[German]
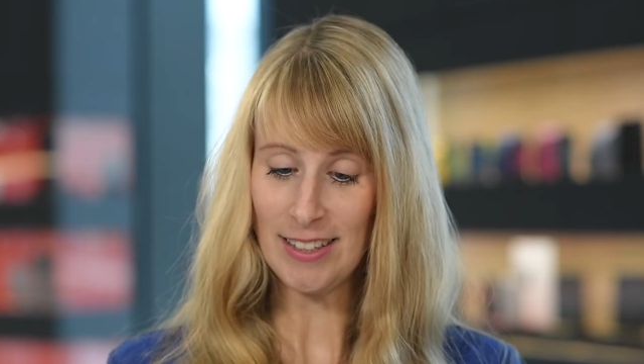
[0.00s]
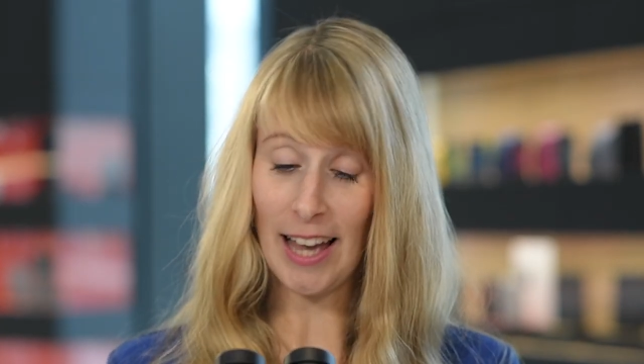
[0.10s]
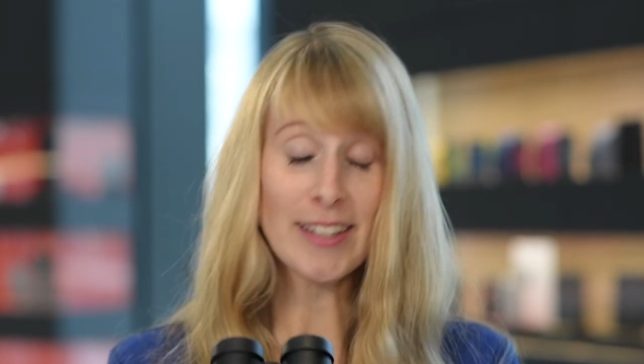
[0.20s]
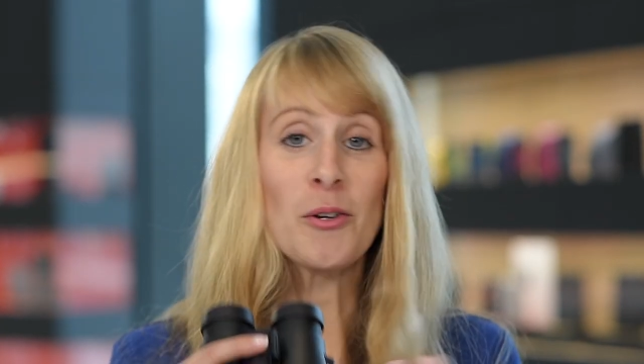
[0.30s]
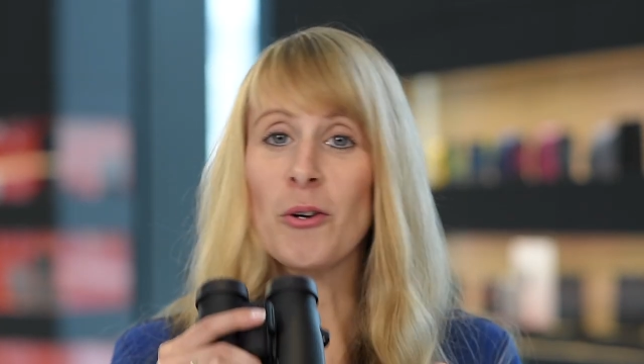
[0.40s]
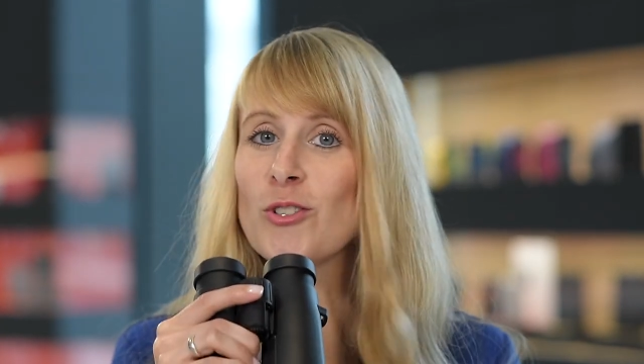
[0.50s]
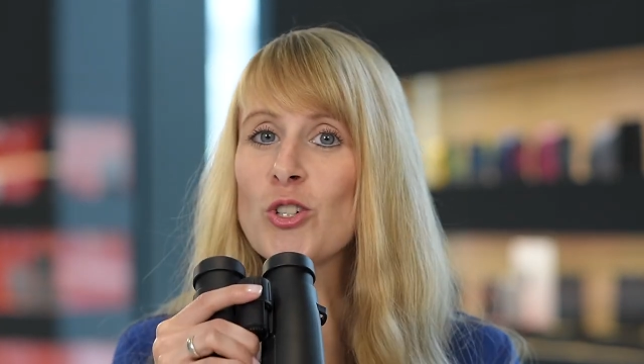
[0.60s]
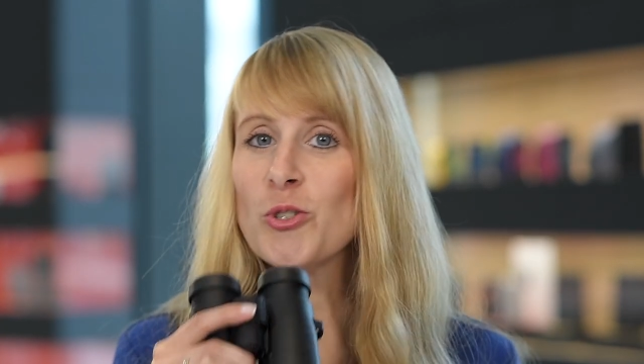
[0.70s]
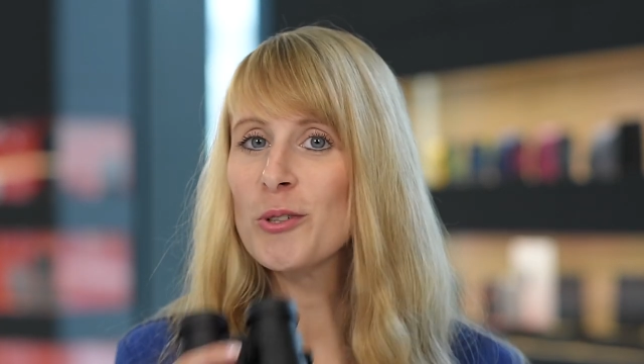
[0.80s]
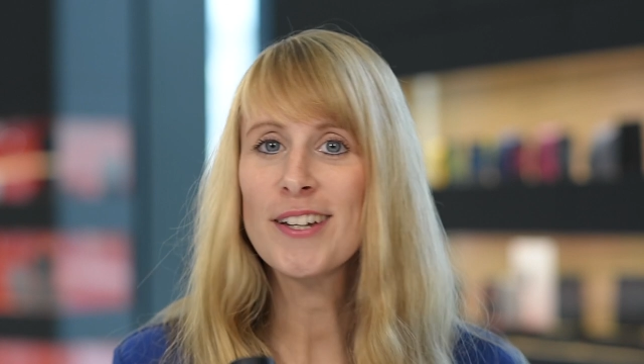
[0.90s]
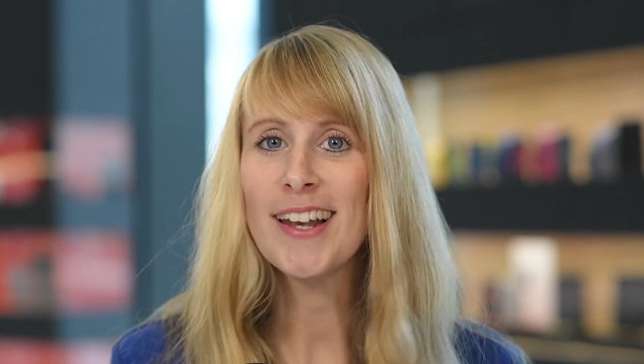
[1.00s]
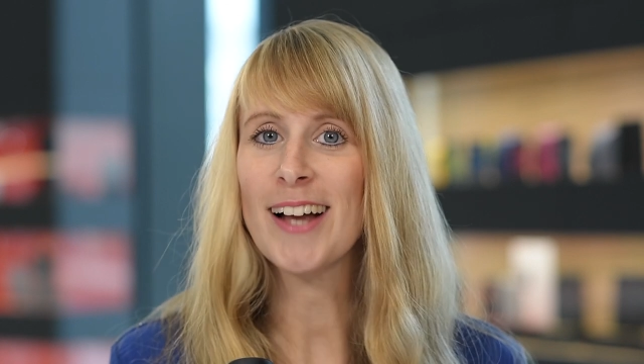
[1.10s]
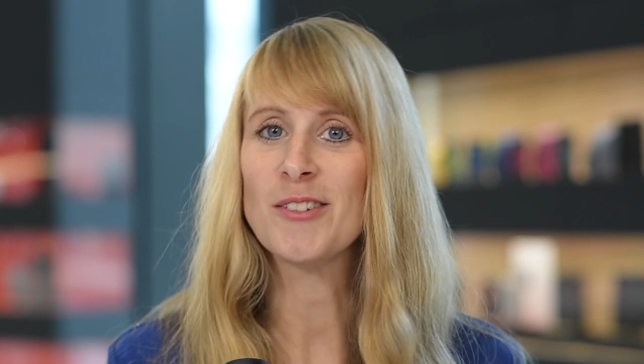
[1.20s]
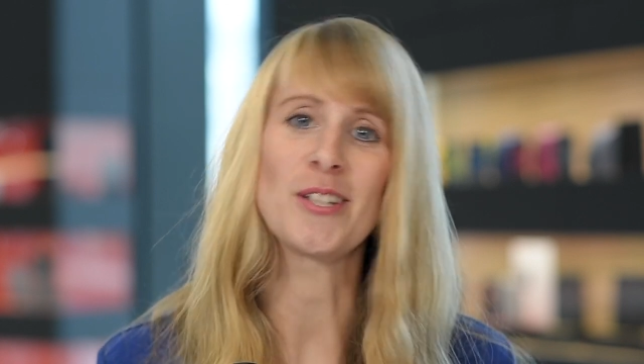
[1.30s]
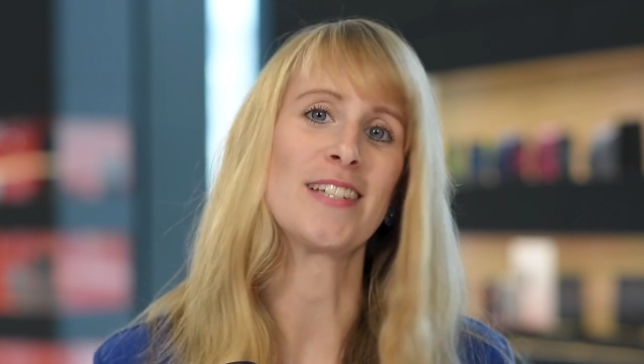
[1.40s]
Ja, ich könnte
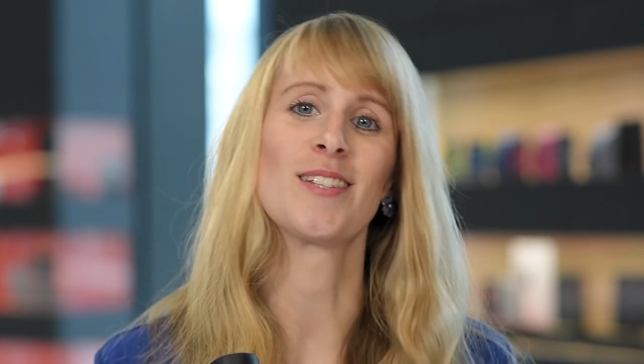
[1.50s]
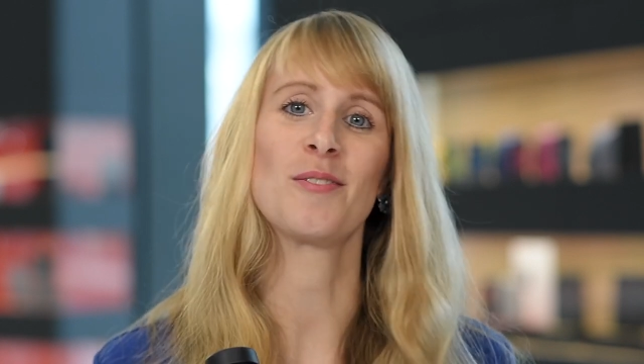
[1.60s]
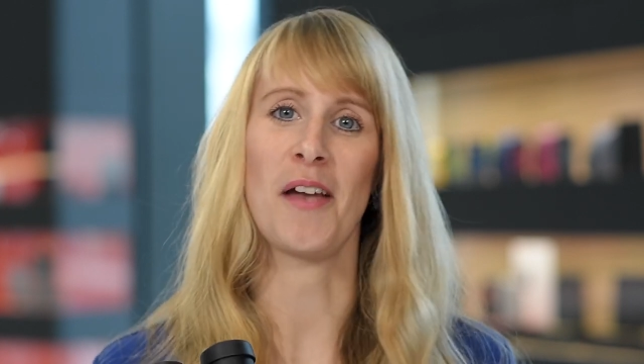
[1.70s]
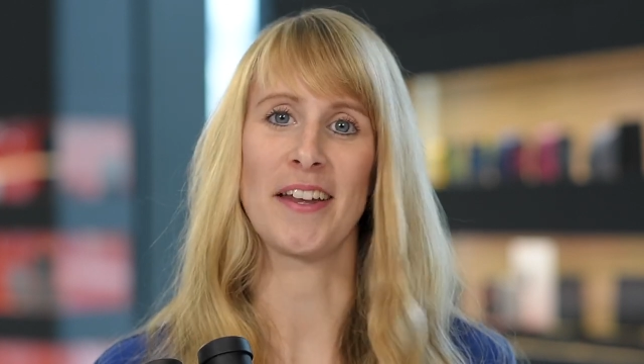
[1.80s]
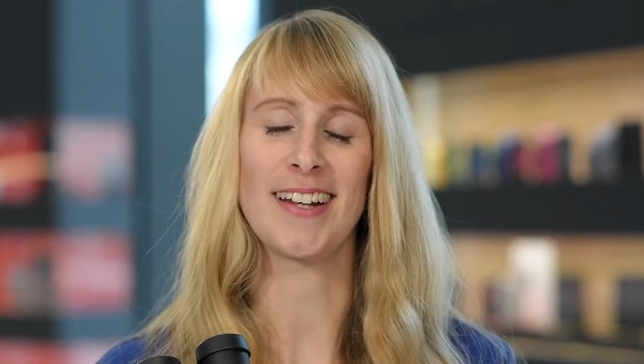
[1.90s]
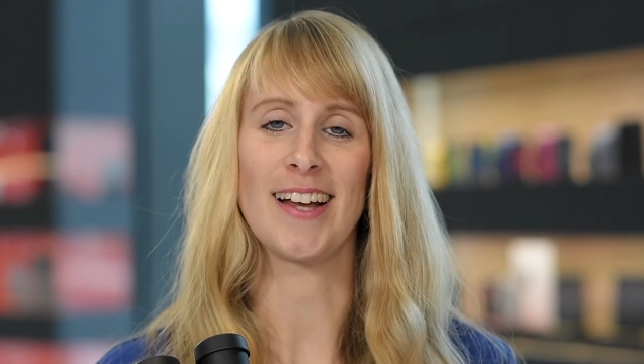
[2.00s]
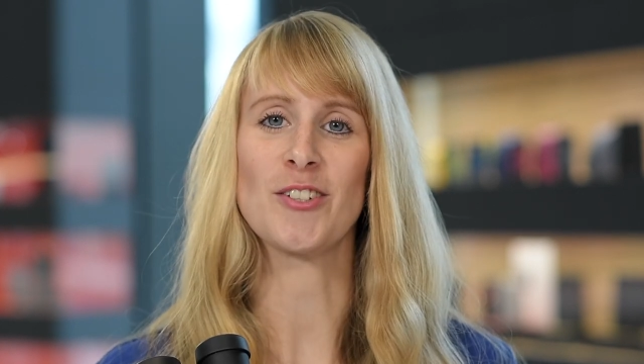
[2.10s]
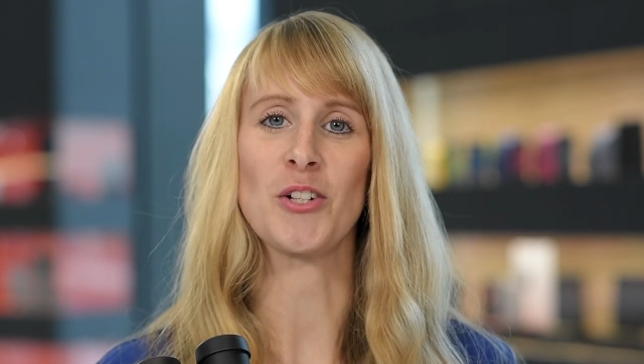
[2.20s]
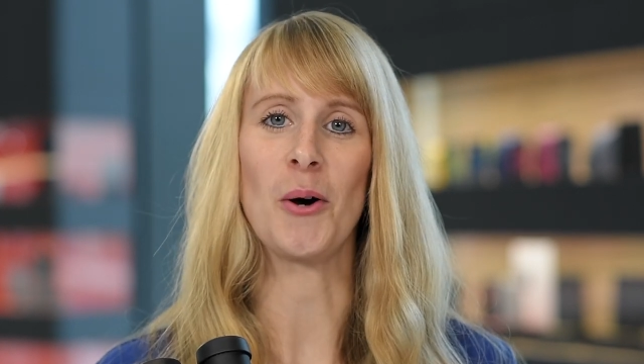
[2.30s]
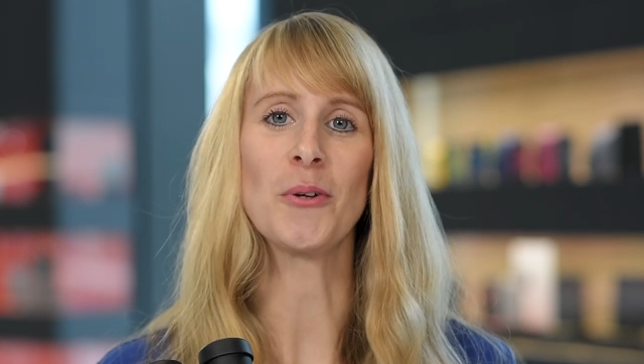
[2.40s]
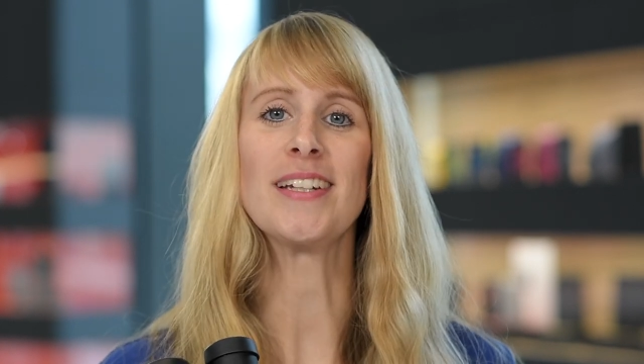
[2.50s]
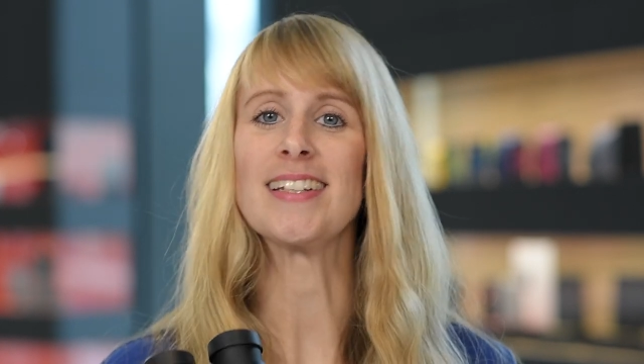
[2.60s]
stundenlang durch dieses Fernglas schauen.